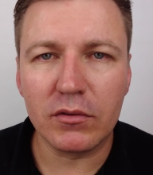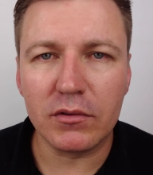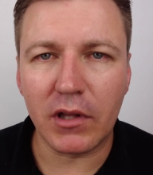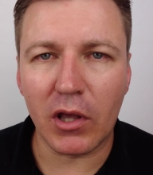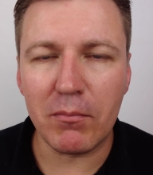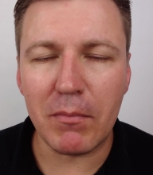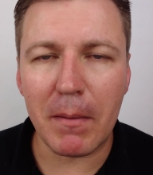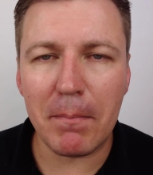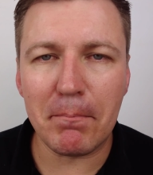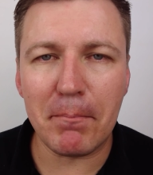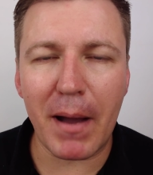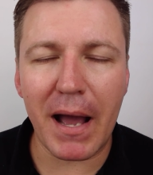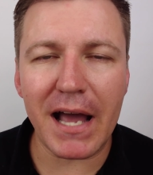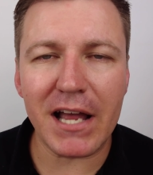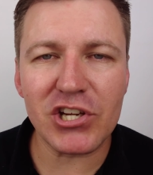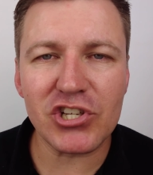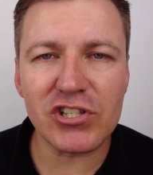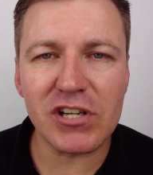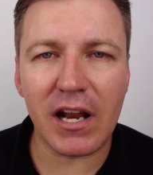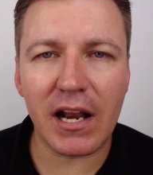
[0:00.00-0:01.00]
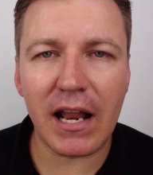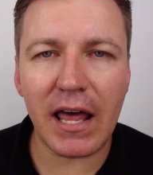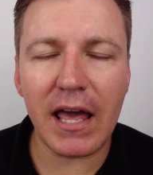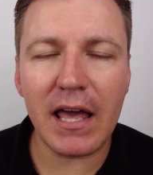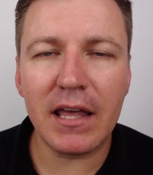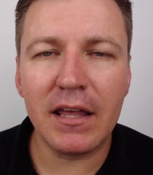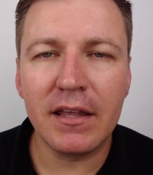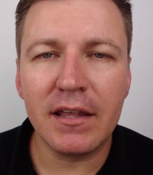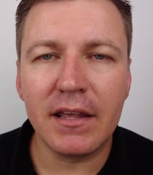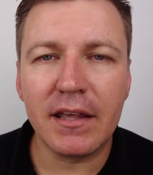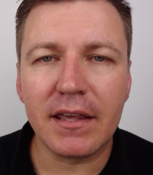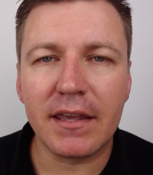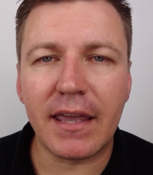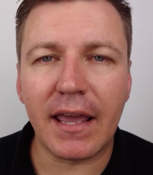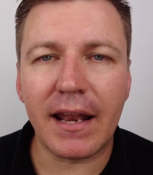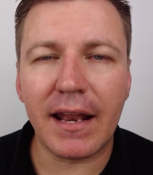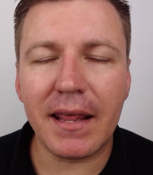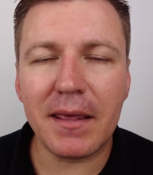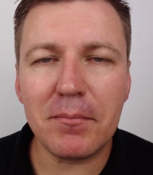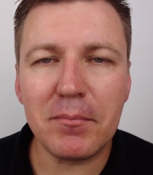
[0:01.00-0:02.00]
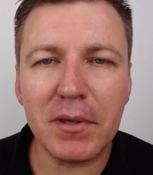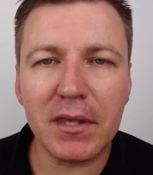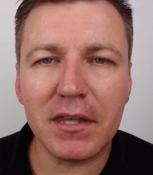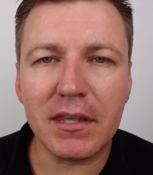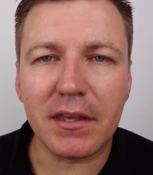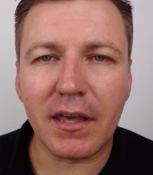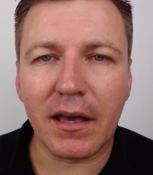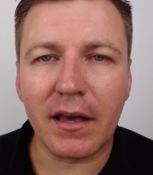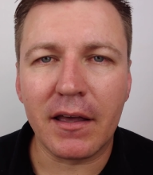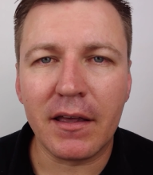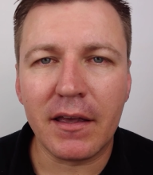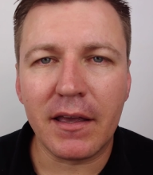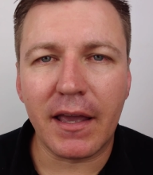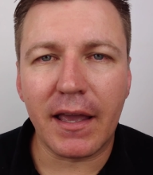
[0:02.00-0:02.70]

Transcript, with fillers: tem uma página lá que ela é minha.